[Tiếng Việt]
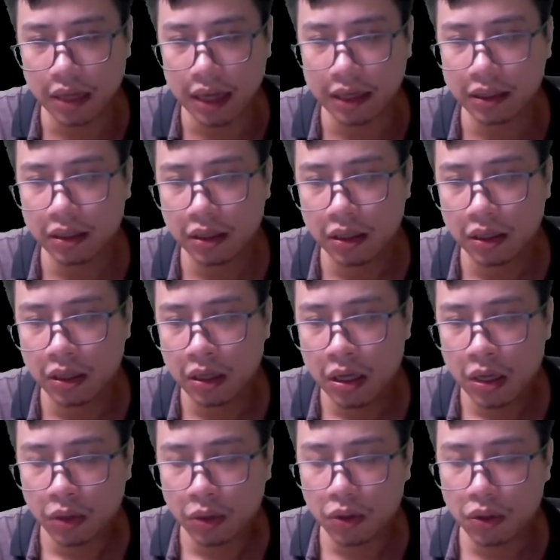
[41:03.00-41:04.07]
chính là
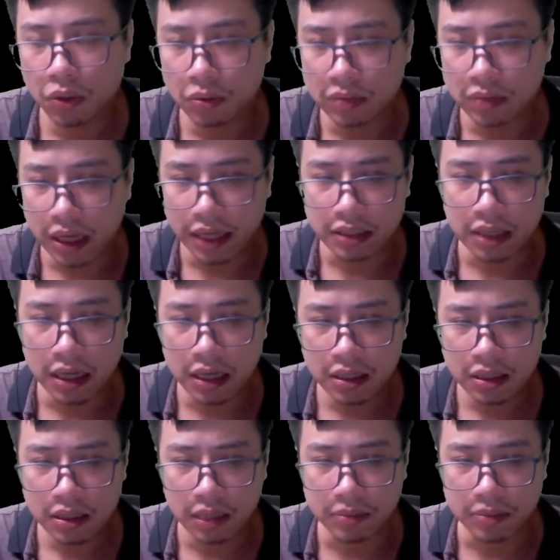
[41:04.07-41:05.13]
cảnh ở trong vùng đất cổ mộ
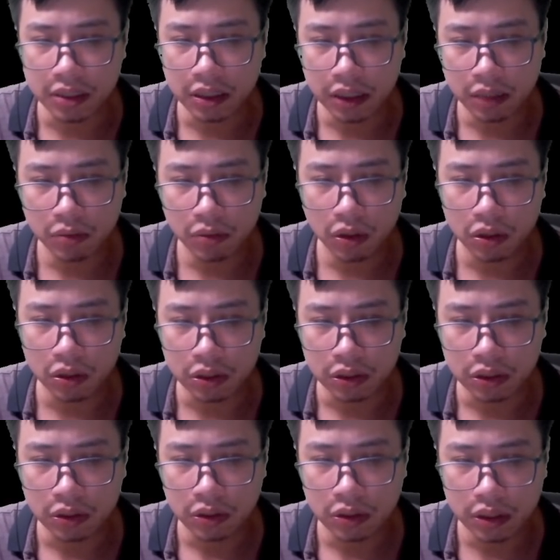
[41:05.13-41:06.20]
của
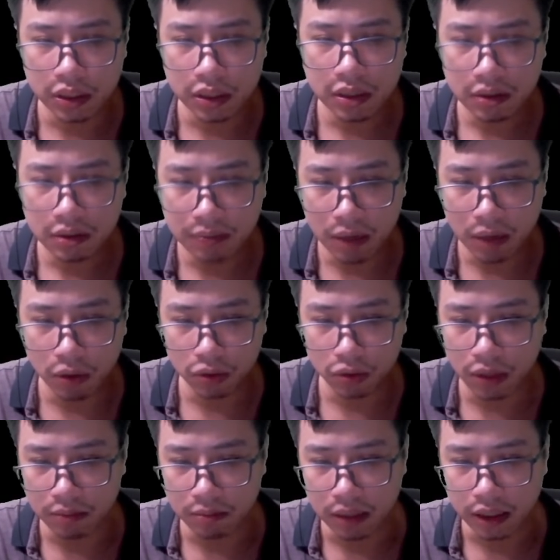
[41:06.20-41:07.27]
Thái Cổ Tinh Thần.
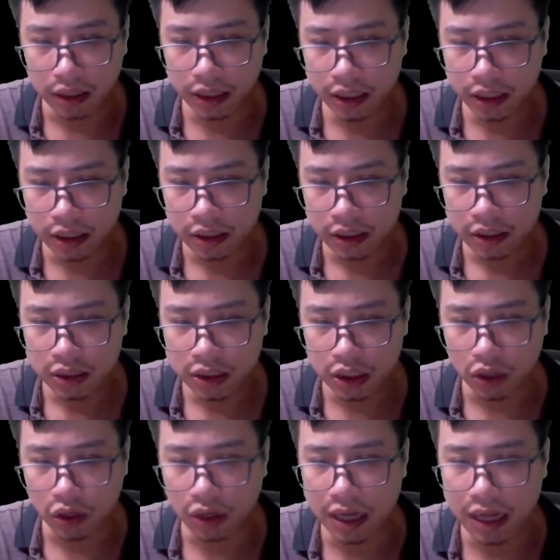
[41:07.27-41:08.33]
Tất cả
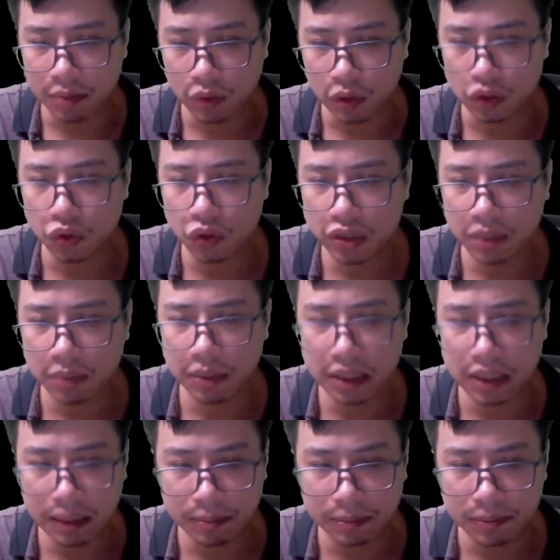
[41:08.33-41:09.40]
mọi chuyện trong ký ức của Vương
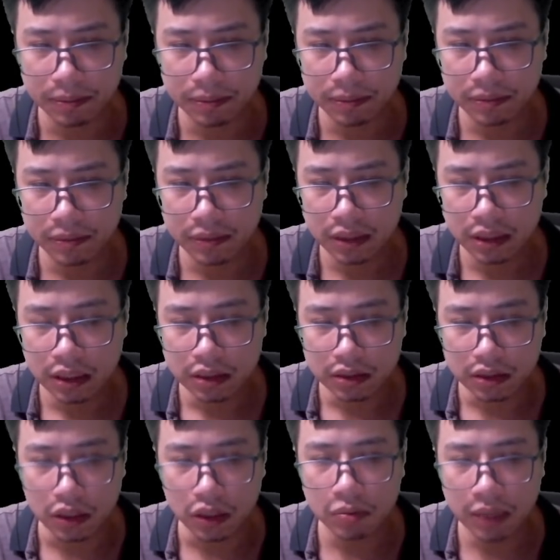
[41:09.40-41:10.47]
Lâm lúc này được hắn huyễn
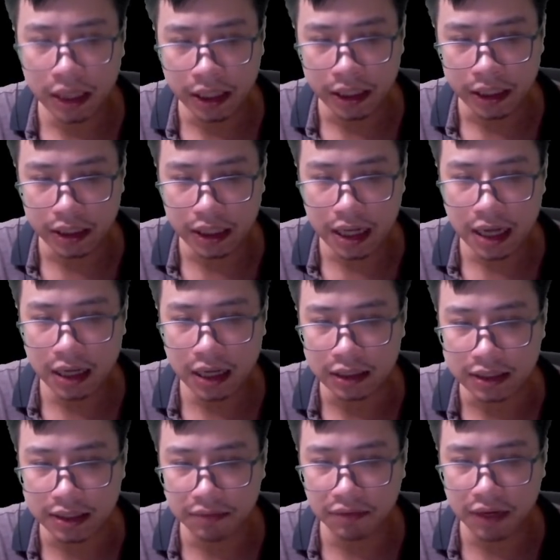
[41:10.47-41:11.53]
hóa ra.
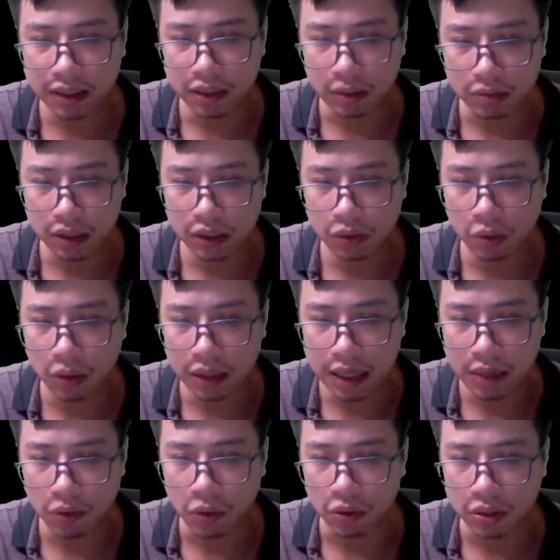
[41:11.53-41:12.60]
Người có
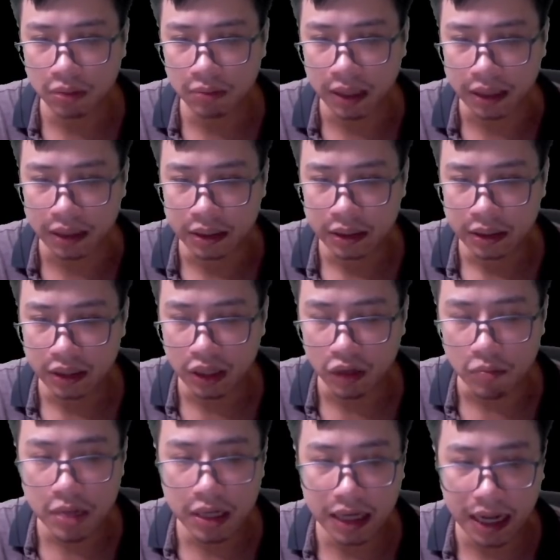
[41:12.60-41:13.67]
linh thiêng, vậy thì nên
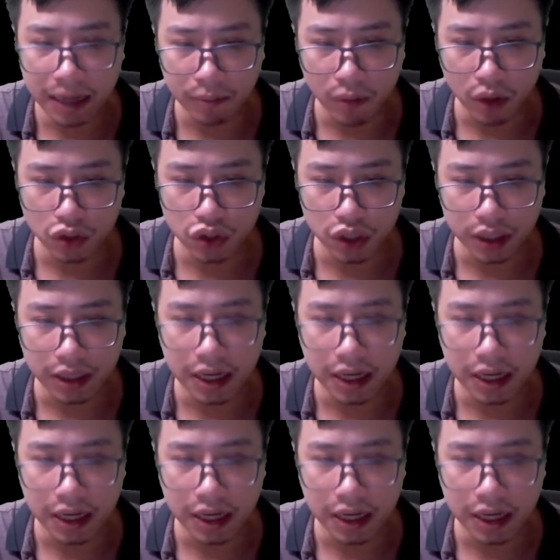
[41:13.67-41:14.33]
suy nghĩ một chút.